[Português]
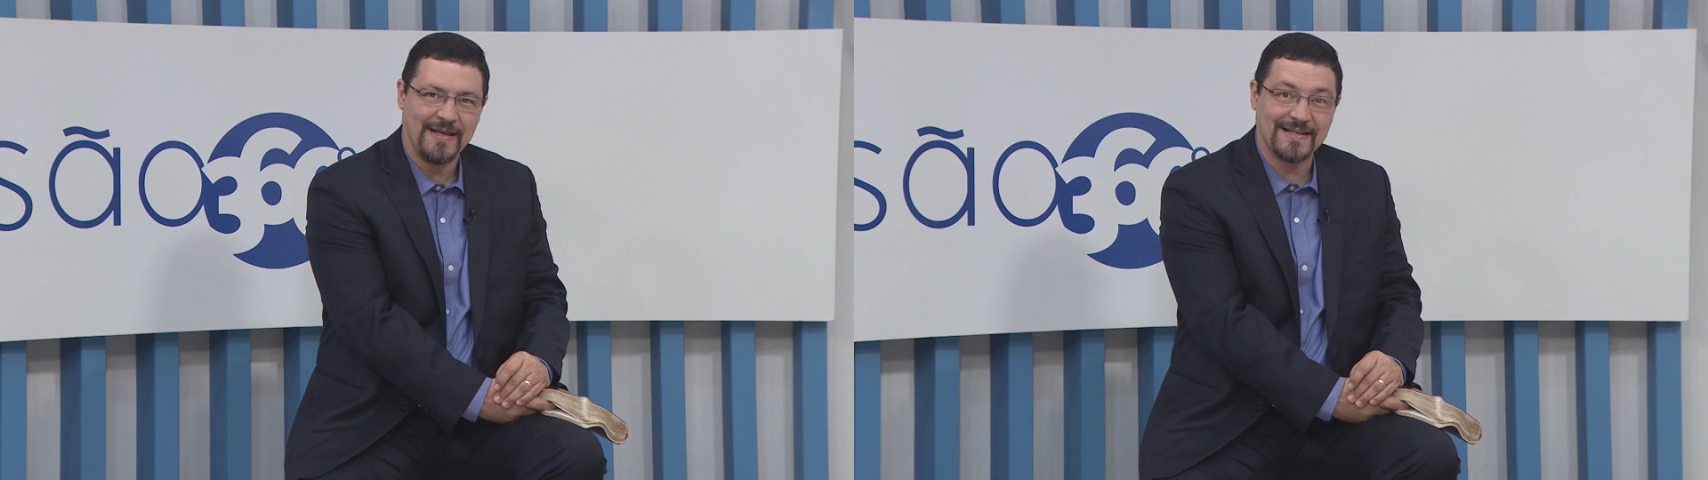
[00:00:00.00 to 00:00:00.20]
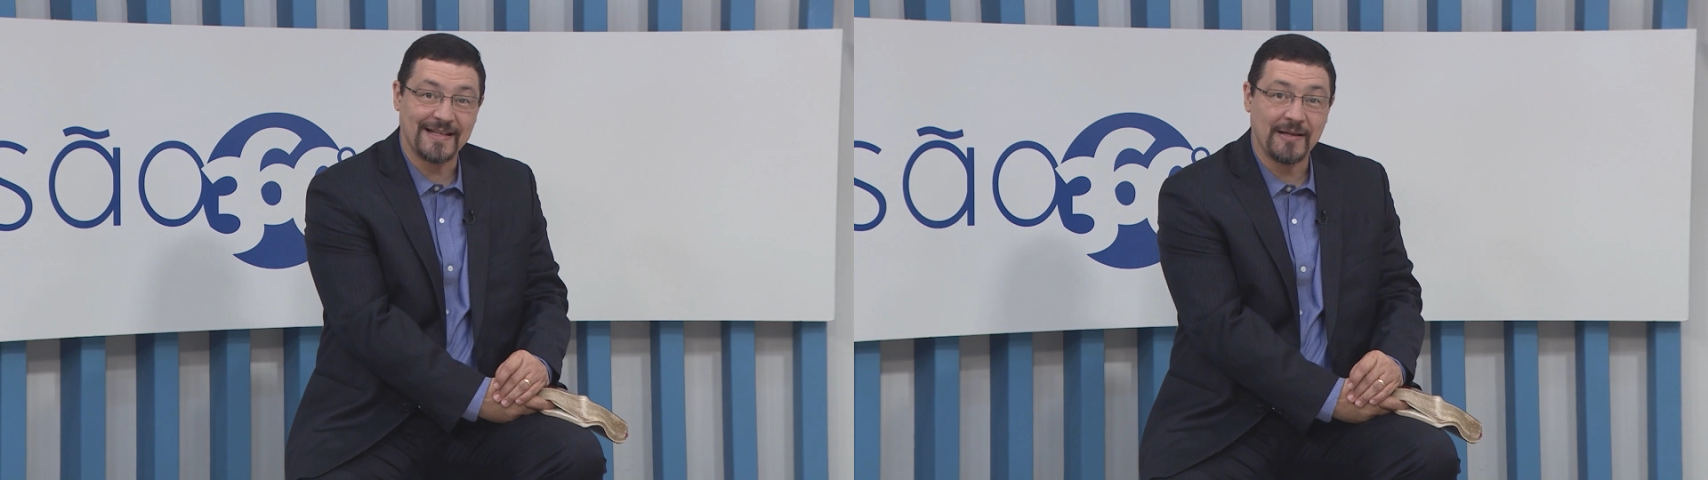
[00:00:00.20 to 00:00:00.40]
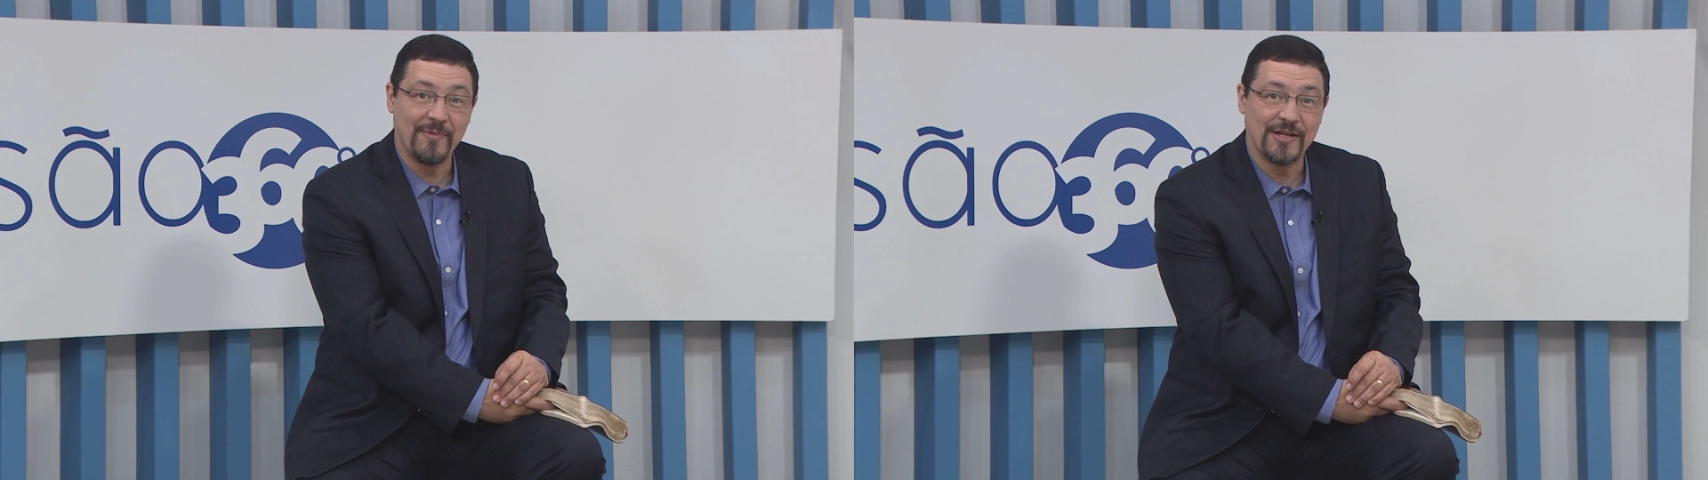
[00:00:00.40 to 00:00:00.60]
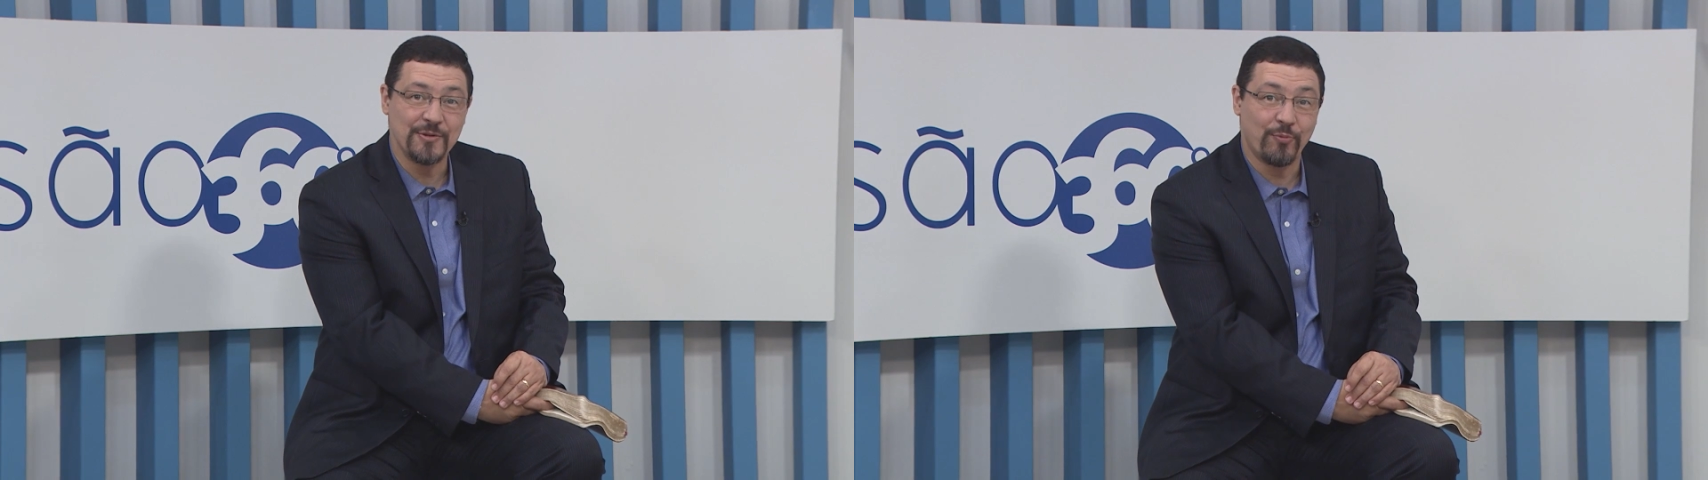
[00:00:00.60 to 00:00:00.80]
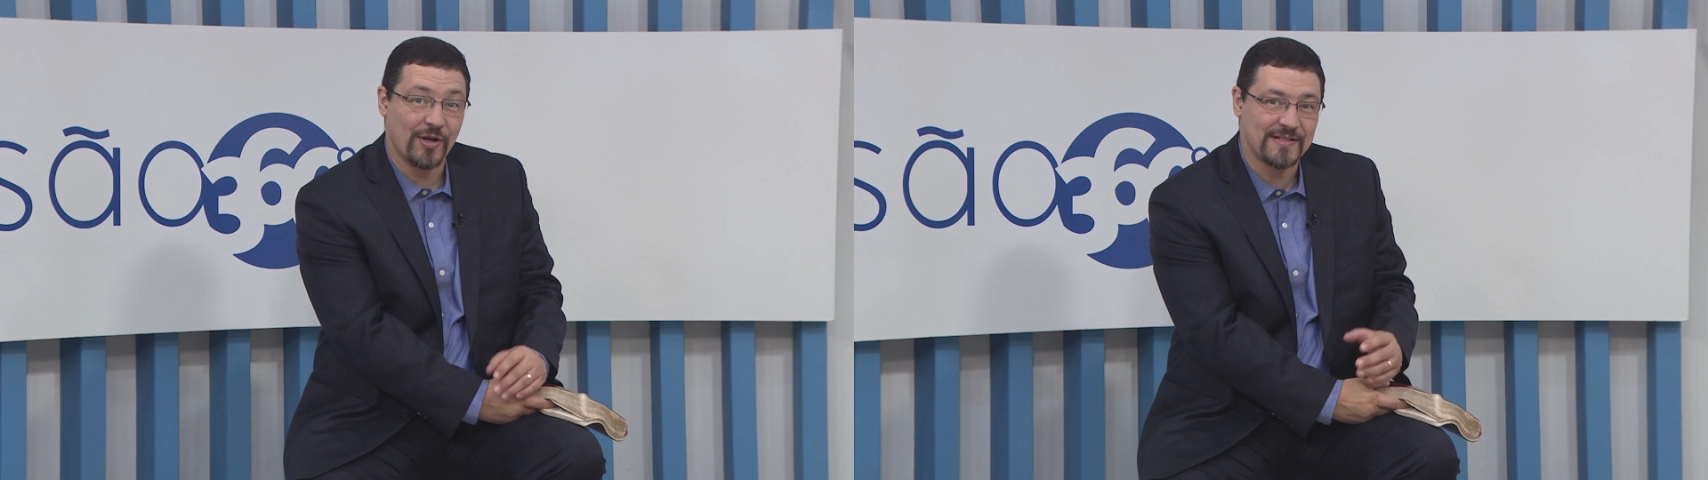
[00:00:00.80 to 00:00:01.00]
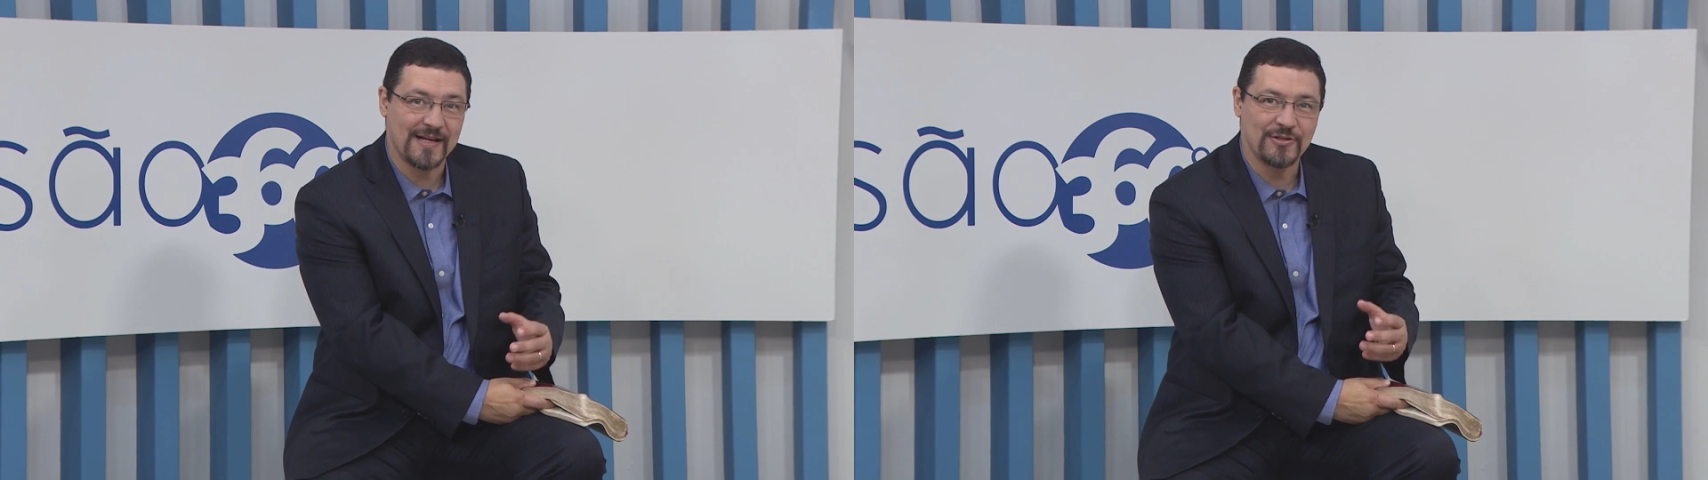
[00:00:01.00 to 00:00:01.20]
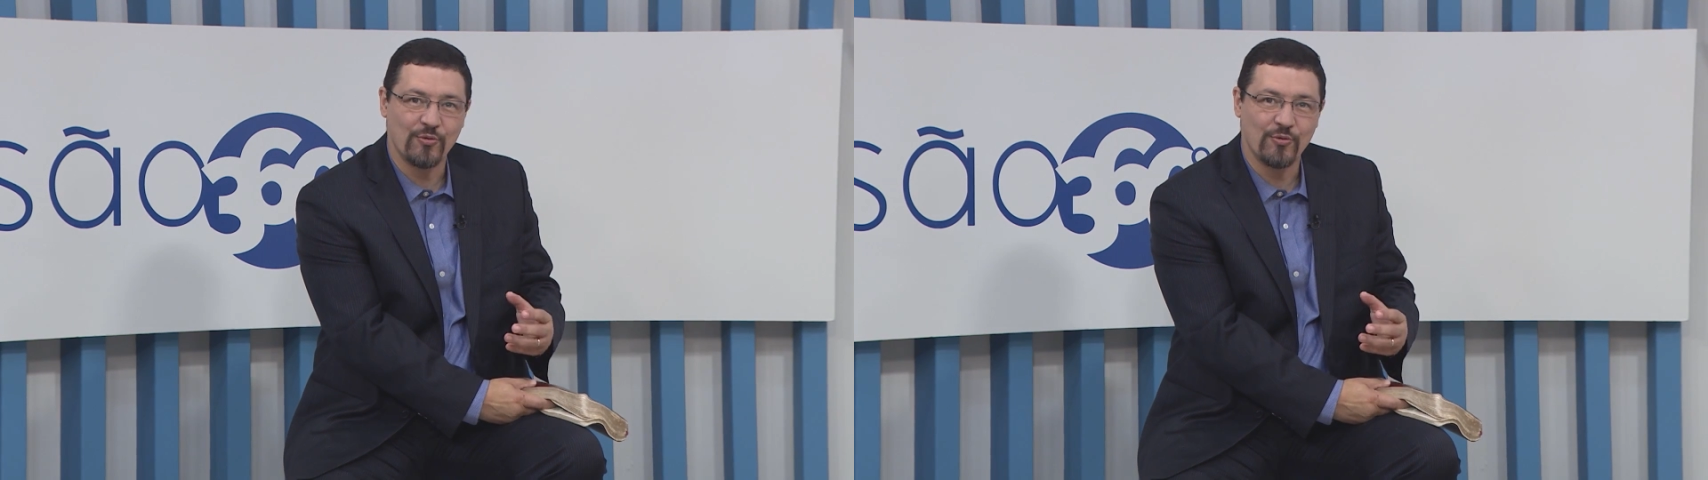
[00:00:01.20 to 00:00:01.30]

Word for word: Exatamente por essa razão